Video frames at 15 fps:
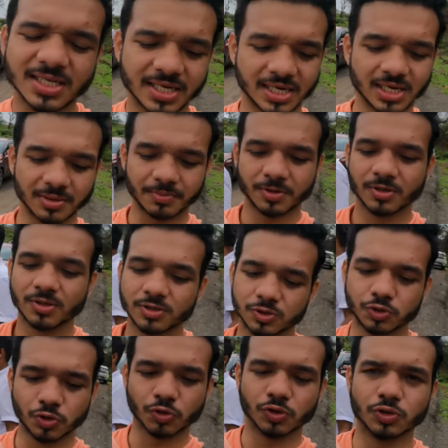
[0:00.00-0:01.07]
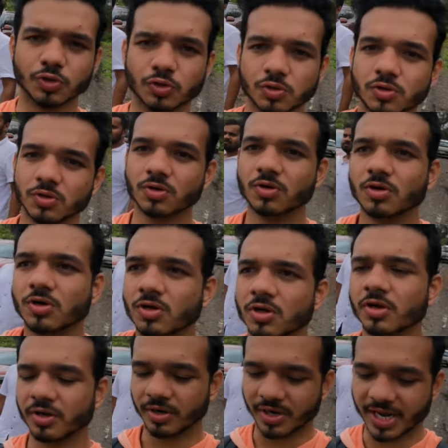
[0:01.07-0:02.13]
नहीं जाना अब छोड़ दो
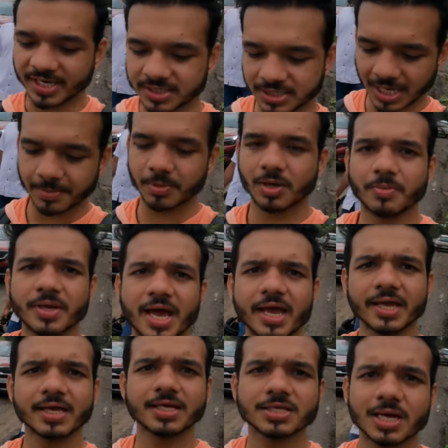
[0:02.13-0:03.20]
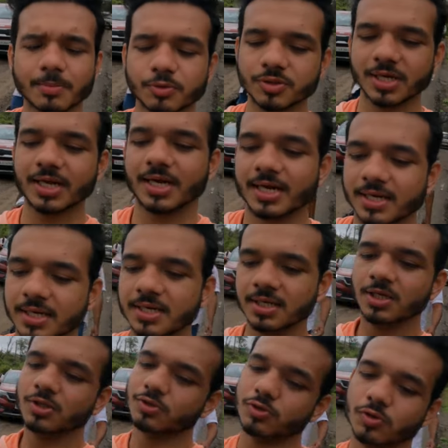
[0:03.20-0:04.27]
नेक्स्ट टाइम कभी आएंगे सापुतारा
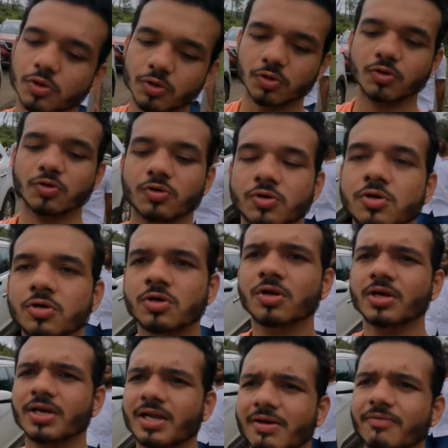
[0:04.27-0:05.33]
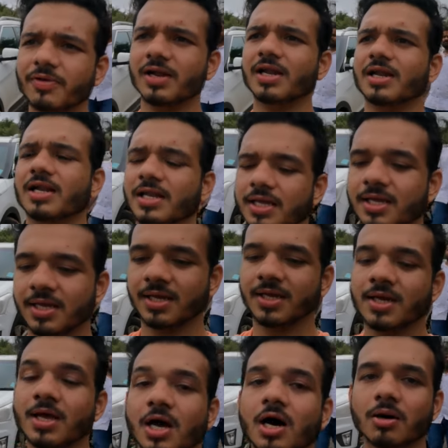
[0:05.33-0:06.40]
तो डेफिनेटली
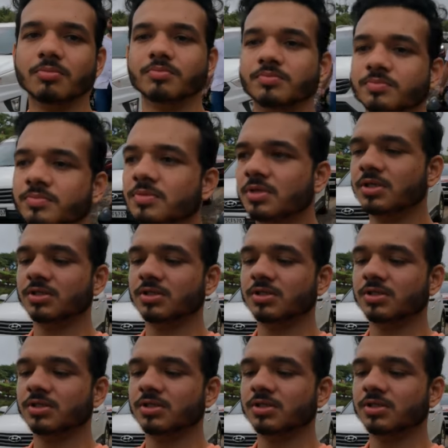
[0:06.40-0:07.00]
हम